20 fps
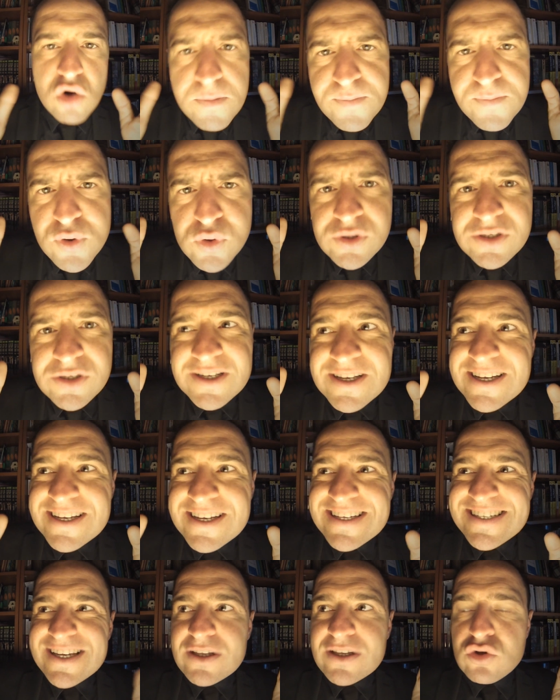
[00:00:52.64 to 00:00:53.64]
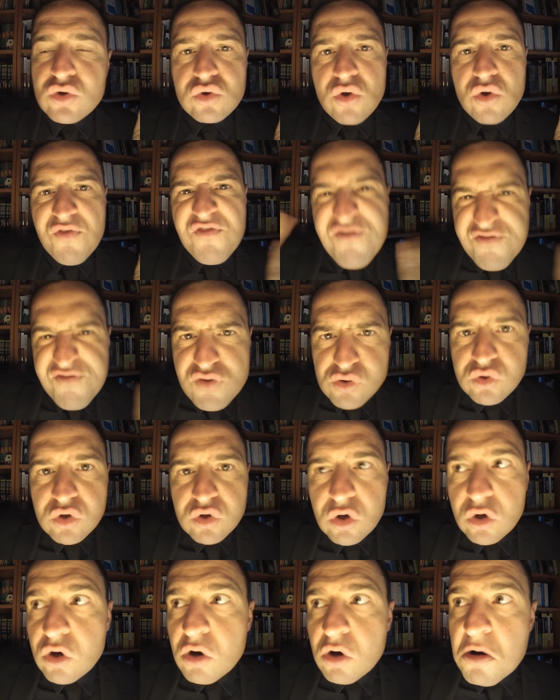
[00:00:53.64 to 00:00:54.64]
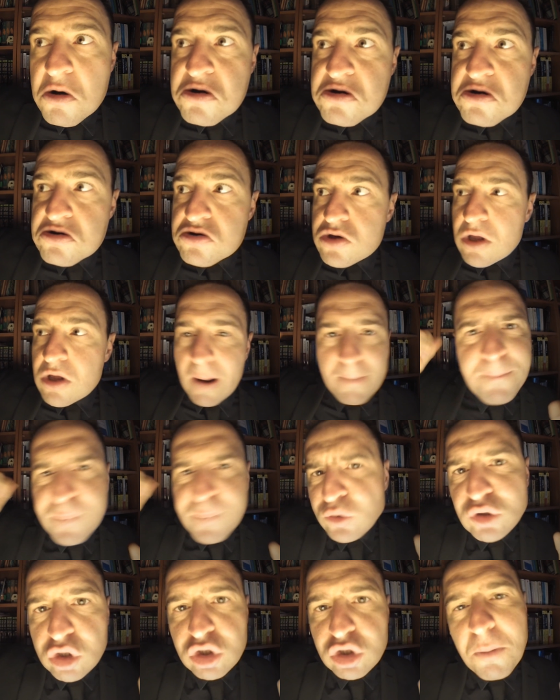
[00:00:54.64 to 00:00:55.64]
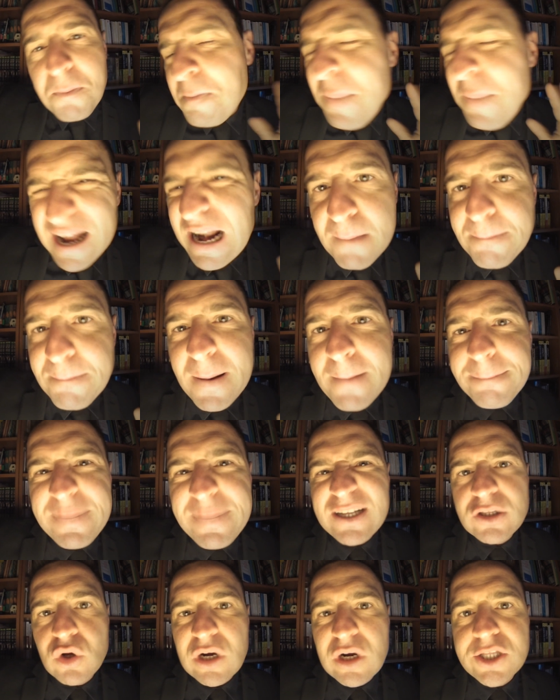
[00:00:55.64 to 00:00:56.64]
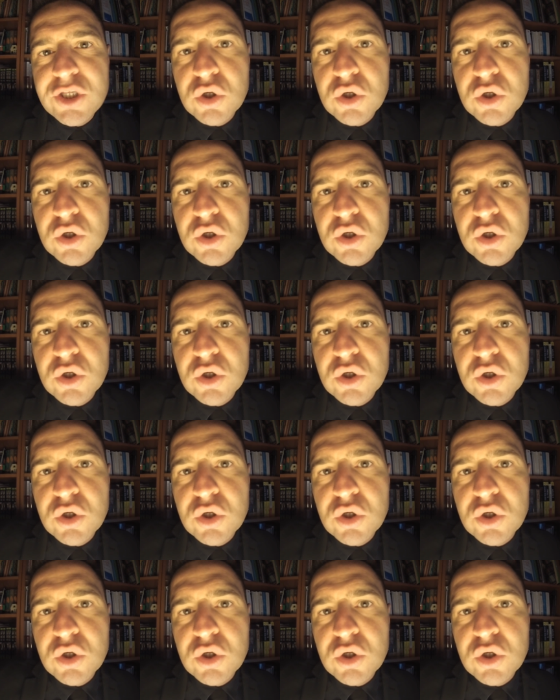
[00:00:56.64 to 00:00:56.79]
Le but, c'est de te foutre de la poudre de perlimpinpin dans la